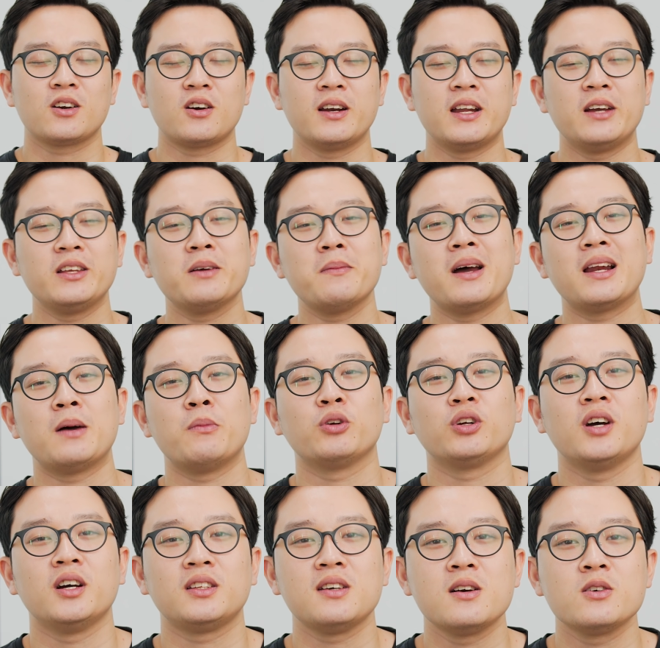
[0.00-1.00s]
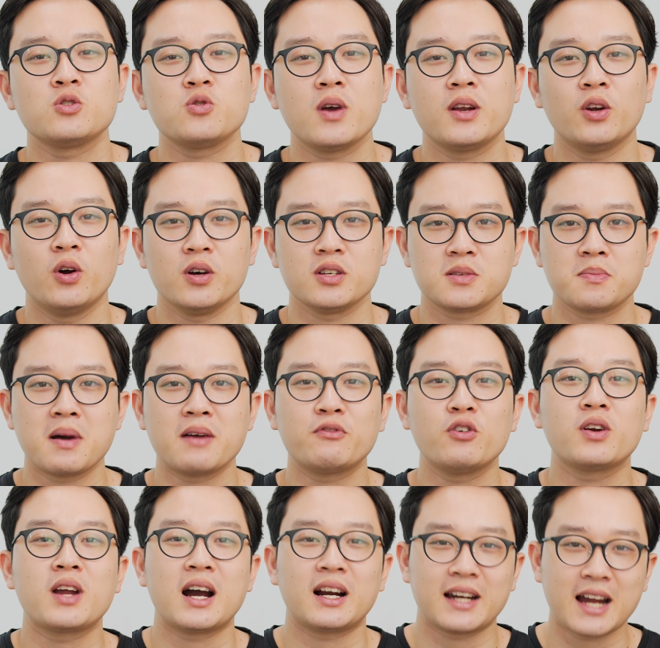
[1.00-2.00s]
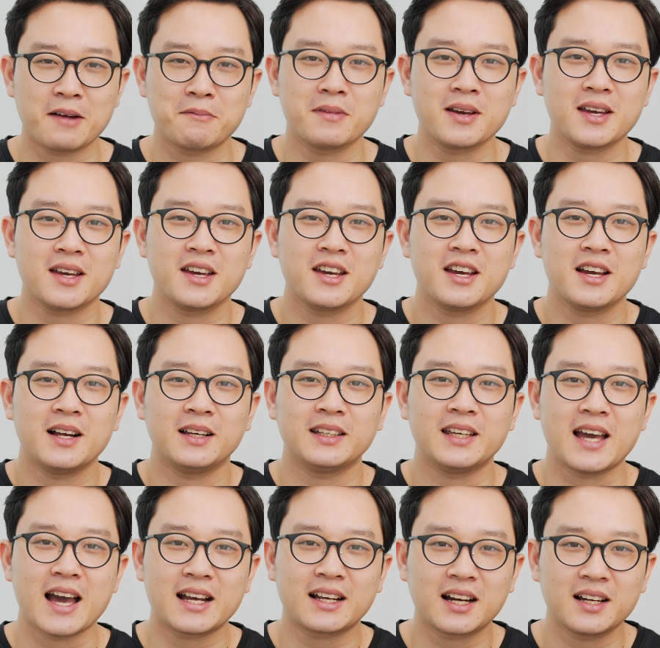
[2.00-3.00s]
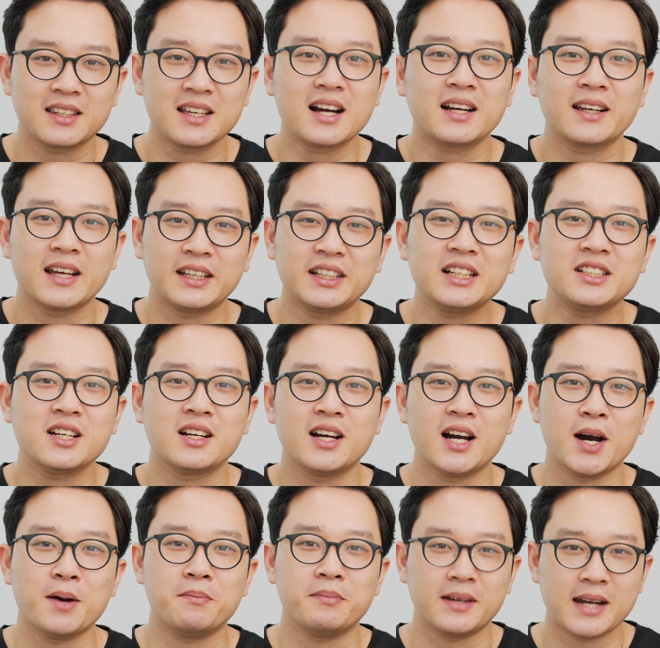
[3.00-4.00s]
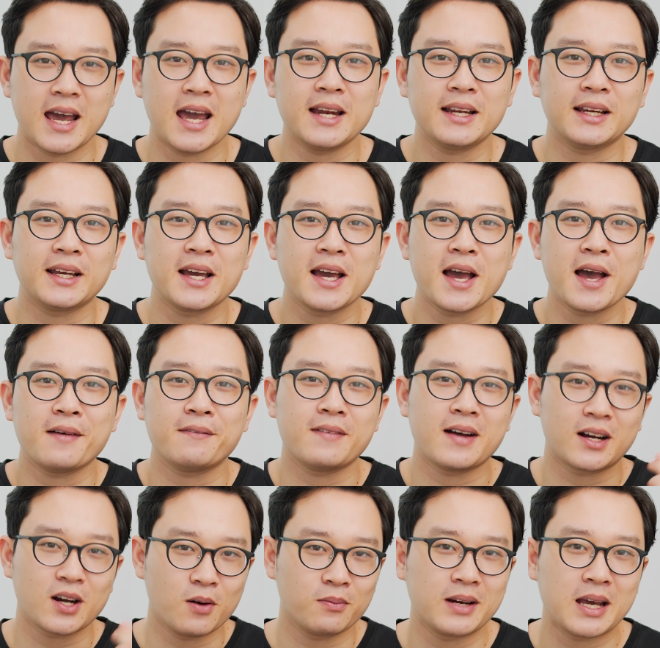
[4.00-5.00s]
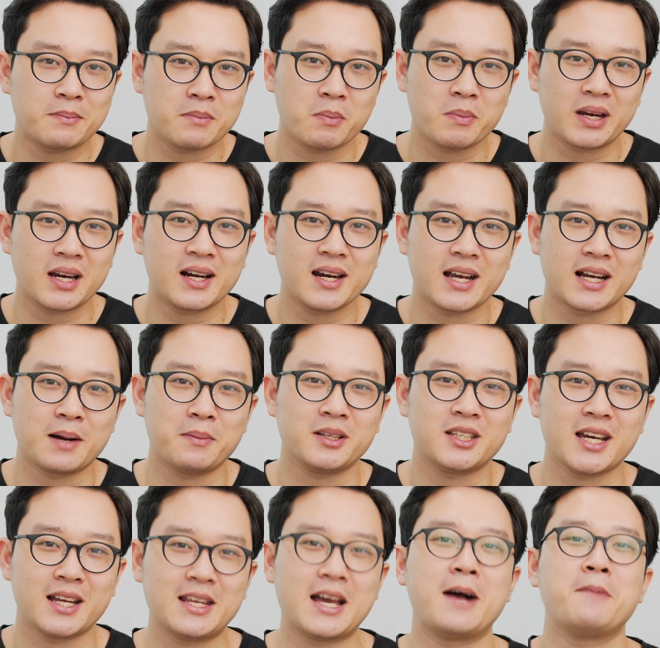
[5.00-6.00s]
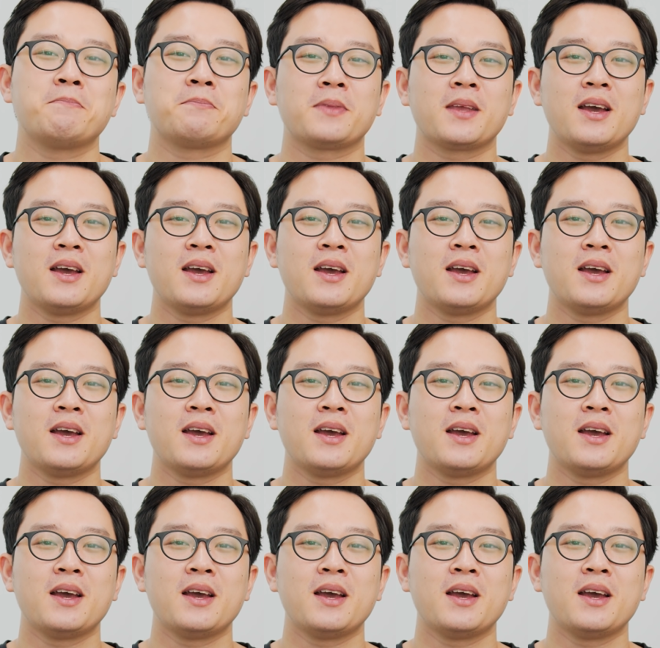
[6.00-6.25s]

Còn nếu như bạn là một người thường xuyên đổi smartphone hàng năm ấy thì hãy cân nhắc đến những trường hợp nên và không nên mà mình đã đề cập ở trên nhá.